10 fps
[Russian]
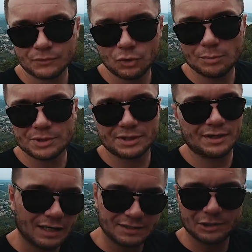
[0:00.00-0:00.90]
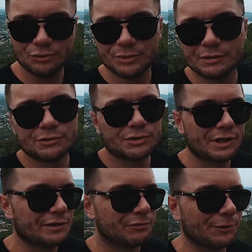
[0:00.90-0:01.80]
коптера, а сел у меня в
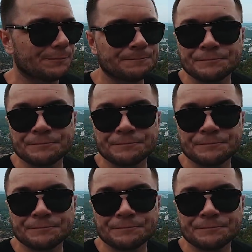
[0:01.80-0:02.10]
итоге iPhone.